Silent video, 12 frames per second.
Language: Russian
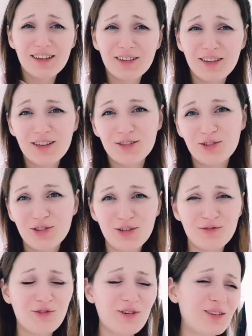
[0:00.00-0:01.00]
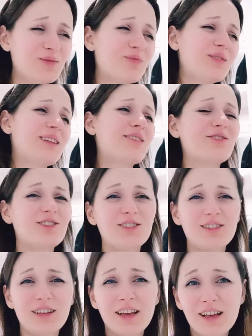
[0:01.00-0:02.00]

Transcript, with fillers: глажу живот, потому что